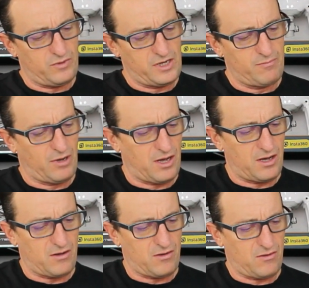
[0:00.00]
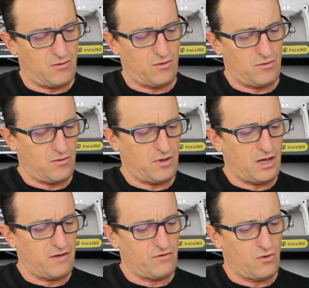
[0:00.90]
les bras
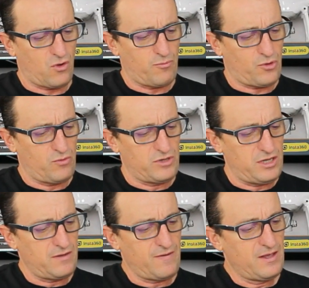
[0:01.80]
avant en premier.